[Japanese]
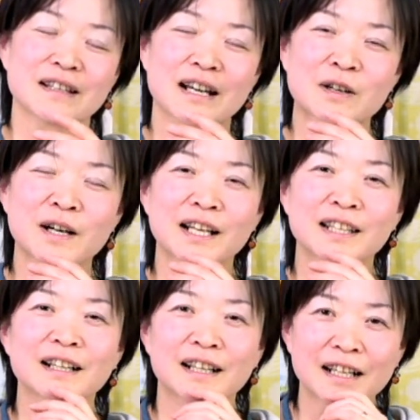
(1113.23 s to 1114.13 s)
憧れ
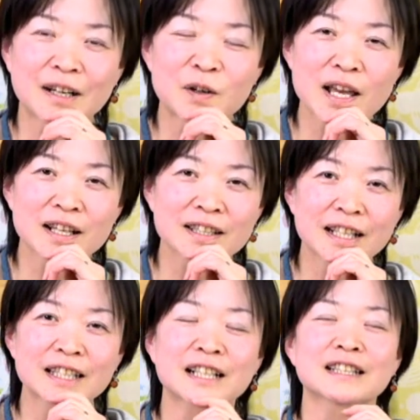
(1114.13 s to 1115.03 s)
たから OL にな
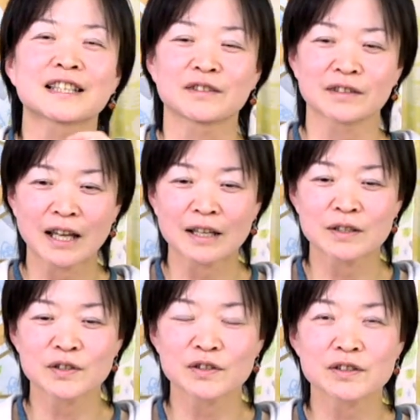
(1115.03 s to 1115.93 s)
りたかったので
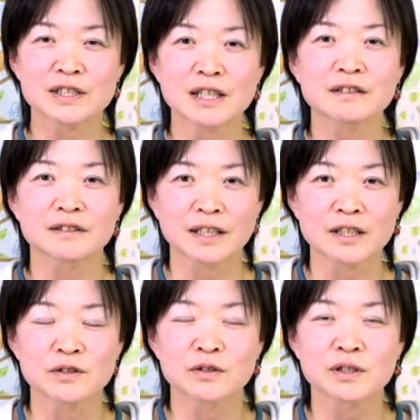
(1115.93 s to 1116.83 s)
就職したくて
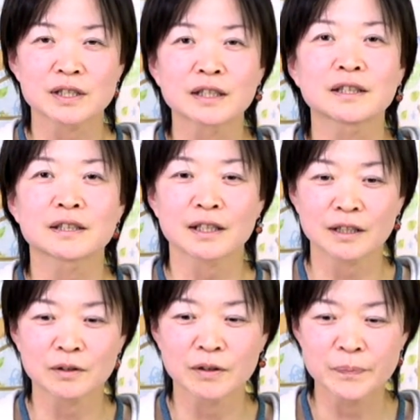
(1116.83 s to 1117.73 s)
就職したんですけれ
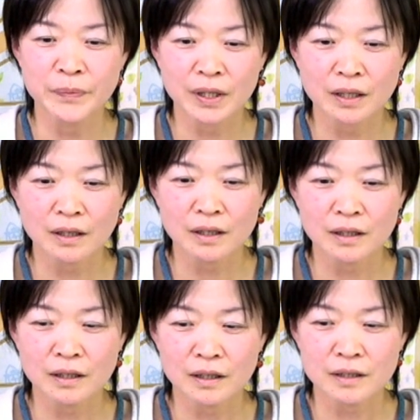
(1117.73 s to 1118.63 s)
ど
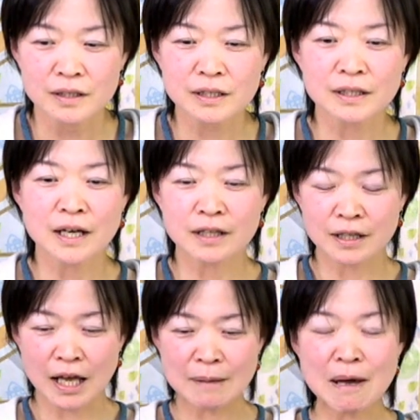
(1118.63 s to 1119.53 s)
実際
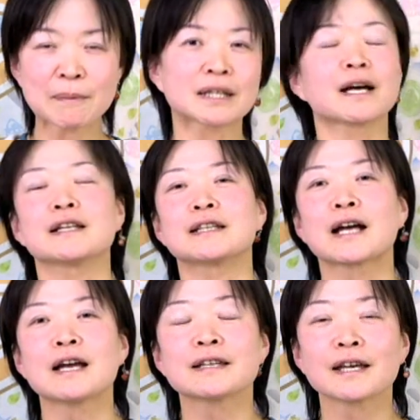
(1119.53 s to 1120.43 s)
にね今みたいに
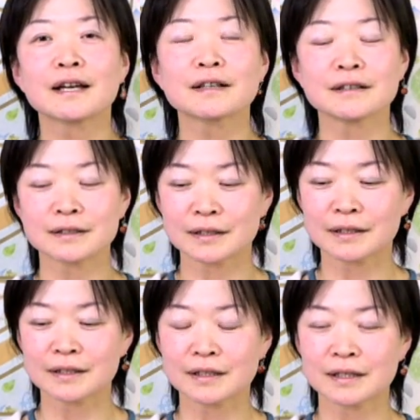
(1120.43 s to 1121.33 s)
体験
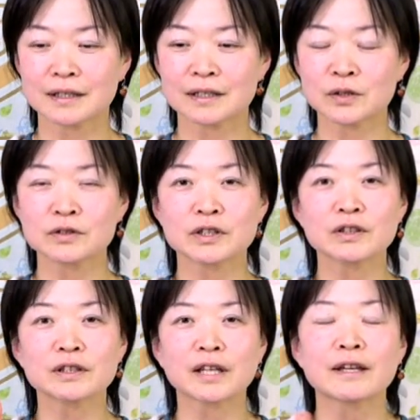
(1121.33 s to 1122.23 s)
職
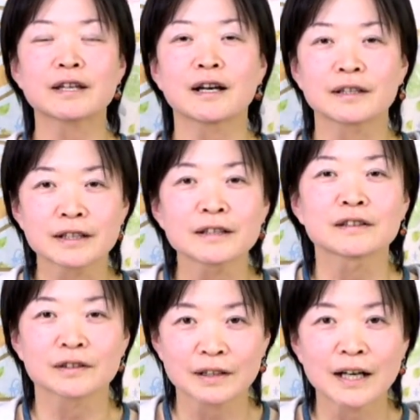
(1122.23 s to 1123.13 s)
業体験ができる
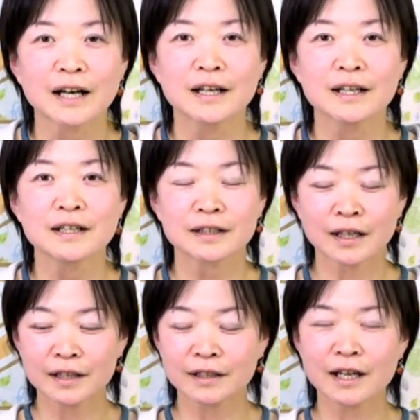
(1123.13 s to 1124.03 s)
とか
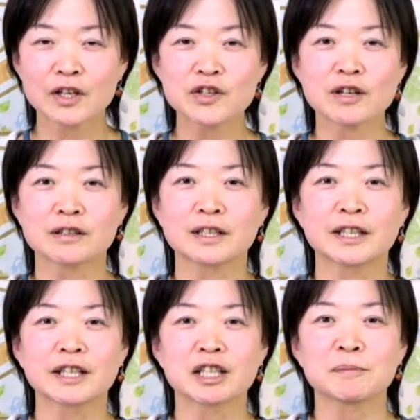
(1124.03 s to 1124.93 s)
体験入学が
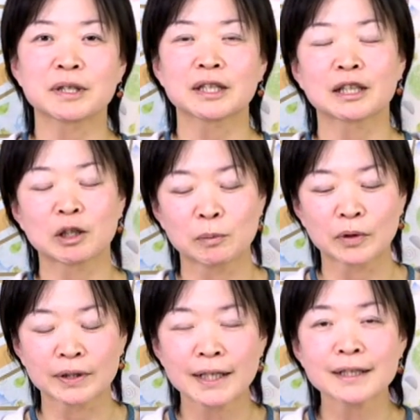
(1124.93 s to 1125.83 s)
できるみたいなの
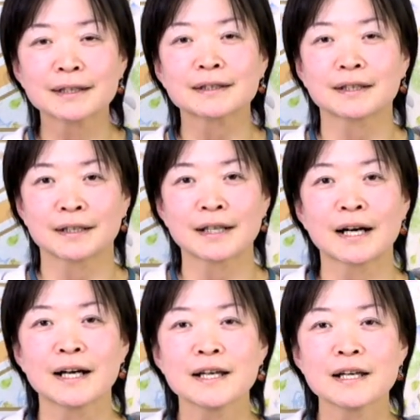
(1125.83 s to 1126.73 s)
もなかったか
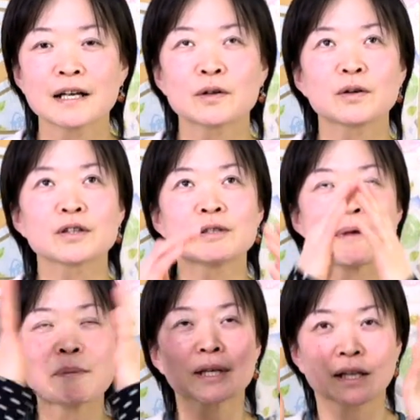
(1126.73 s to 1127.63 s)
らこう
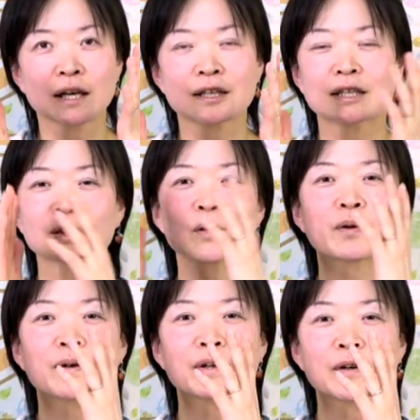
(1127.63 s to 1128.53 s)
夢見てねきっと
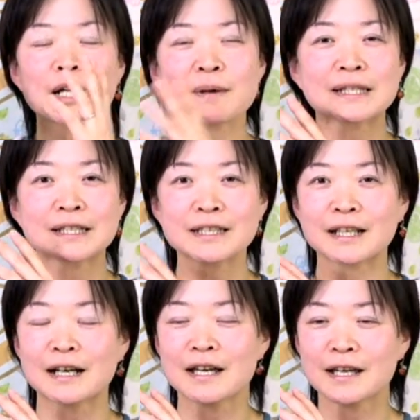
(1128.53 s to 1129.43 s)
これは好き
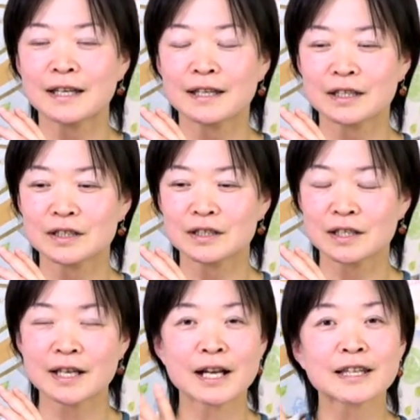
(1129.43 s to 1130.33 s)
な
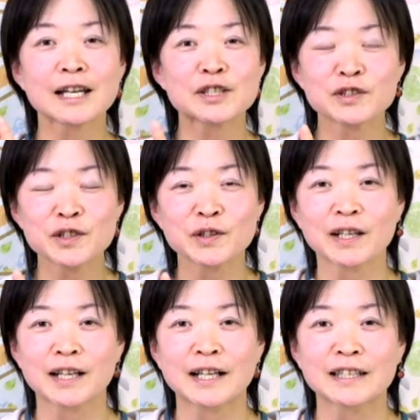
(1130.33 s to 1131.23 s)
やりたい職業
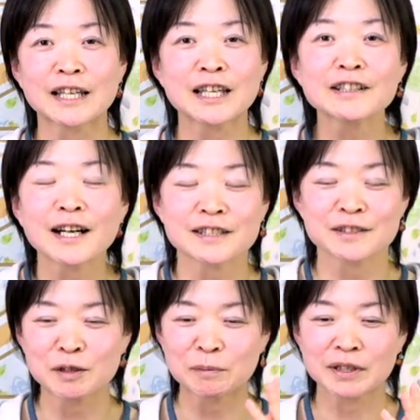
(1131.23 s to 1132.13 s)
だからできるは
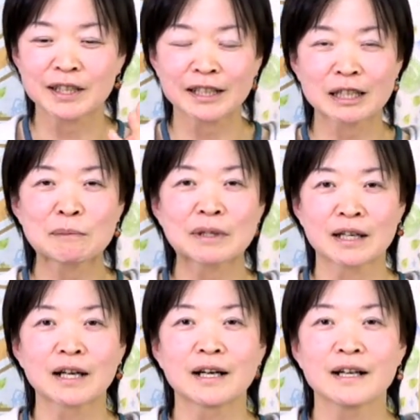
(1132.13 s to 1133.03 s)
ずと思ってやってみた
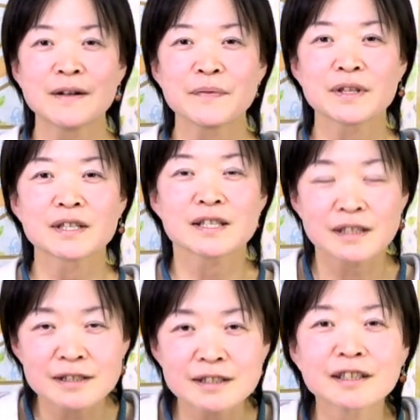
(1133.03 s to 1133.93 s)
ら全
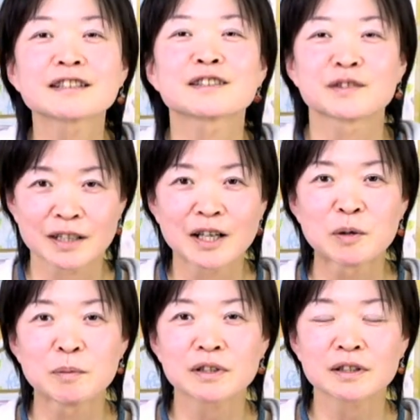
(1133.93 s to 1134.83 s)
然違ったとか
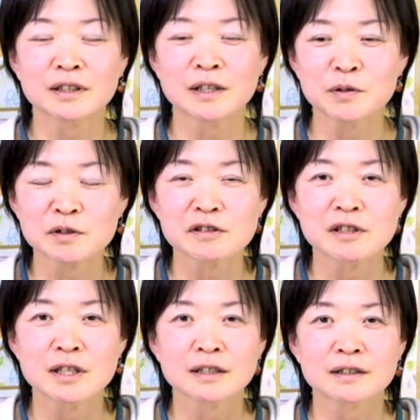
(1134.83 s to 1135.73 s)
思ったほど
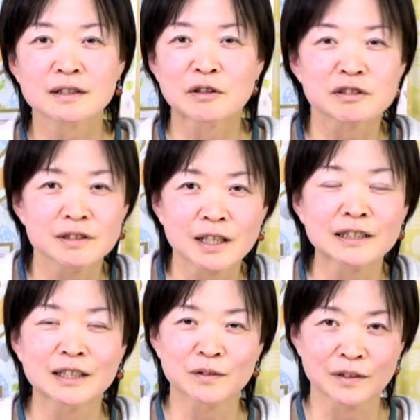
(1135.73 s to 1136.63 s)
楽しくな
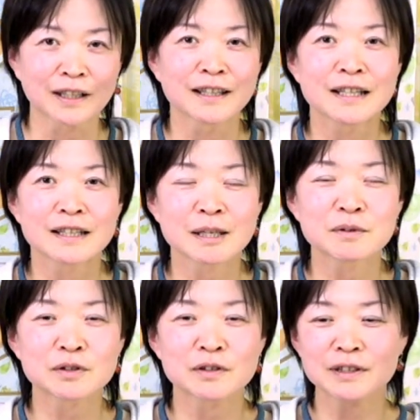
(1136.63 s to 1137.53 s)
かったとか多
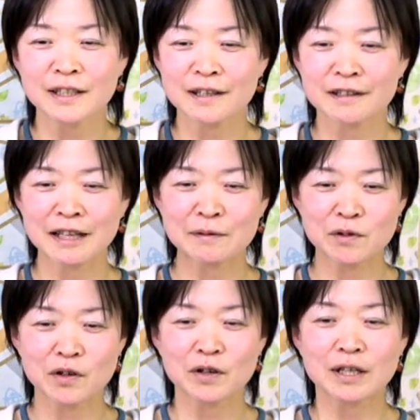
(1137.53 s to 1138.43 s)
分そういう経験
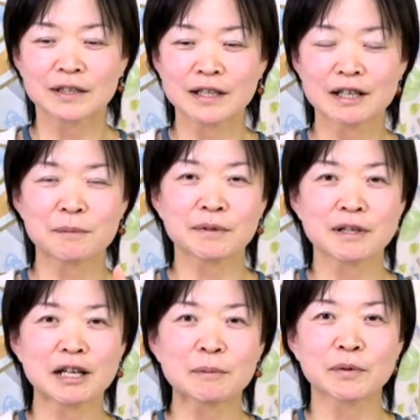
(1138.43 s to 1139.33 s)
を何回も
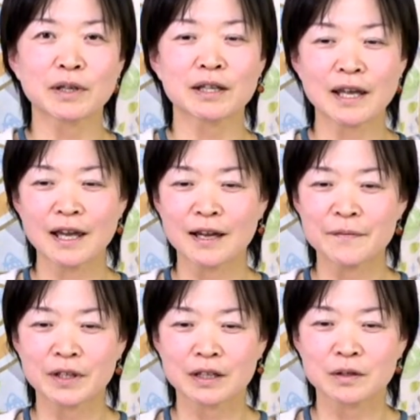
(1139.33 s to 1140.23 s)
何回も経て
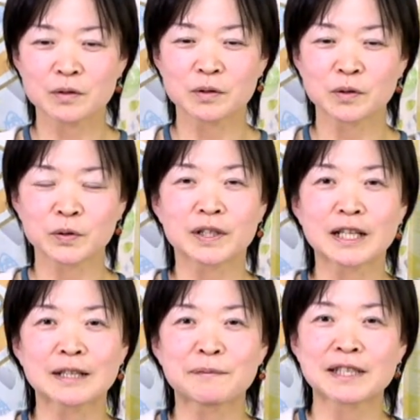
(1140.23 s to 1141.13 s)
こう大
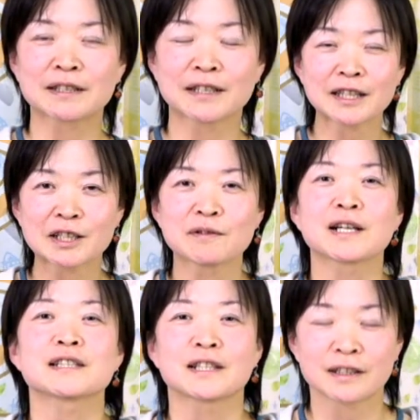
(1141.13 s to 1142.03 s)
人に皆さていくわ
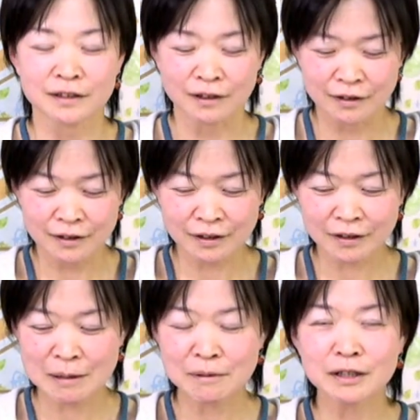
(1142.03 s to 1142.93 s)
けじゃないですかだ
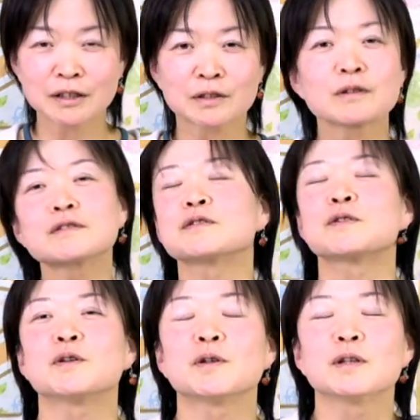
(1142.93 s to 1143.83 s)
から今ってすごく
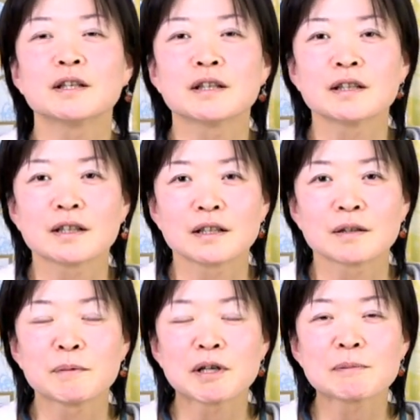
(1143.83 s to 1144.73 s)
こ
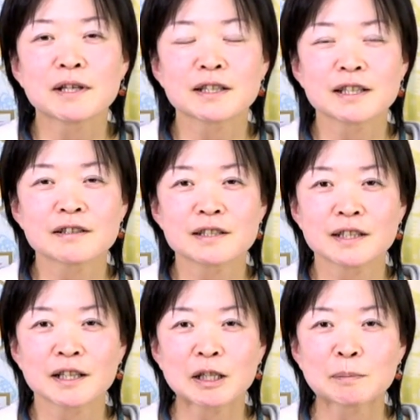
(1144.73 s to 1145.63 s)
う恵まれてる時
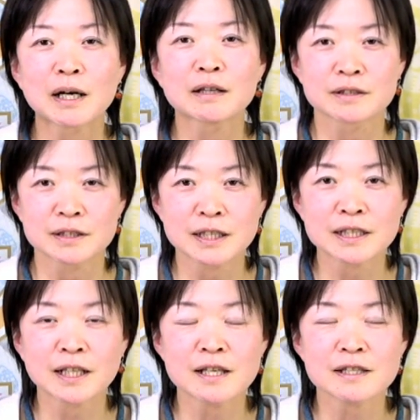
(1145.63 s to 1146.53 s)
代でもあるし
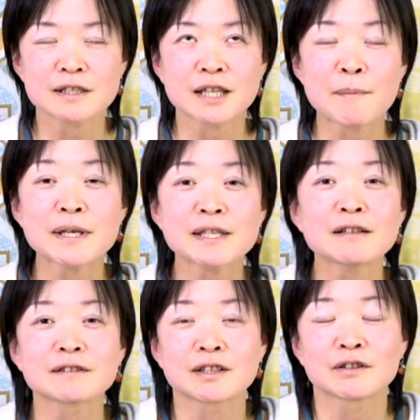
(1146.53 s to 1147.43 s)
チャレンジ試せ
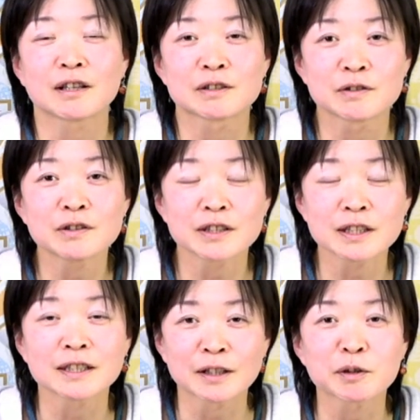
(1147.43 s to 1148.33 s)
るっていうのがすごい
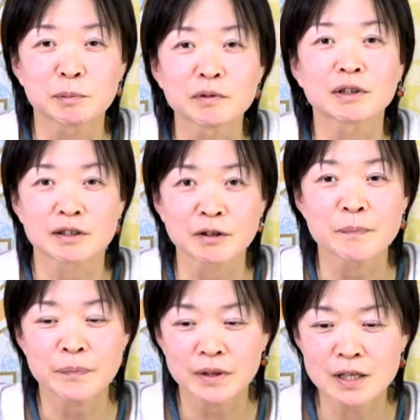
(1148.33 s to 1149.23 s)
いいなと思うんですよ。
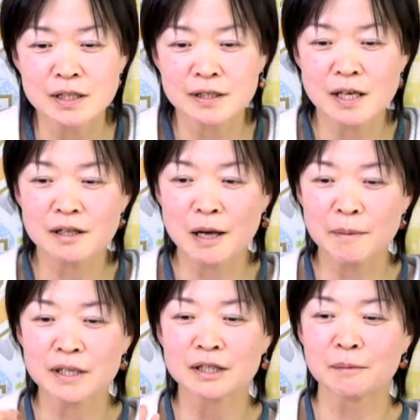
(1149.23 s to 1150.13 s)
で実際に
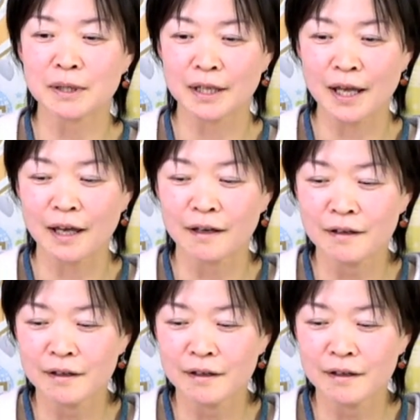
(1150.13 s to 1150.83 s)
試してみて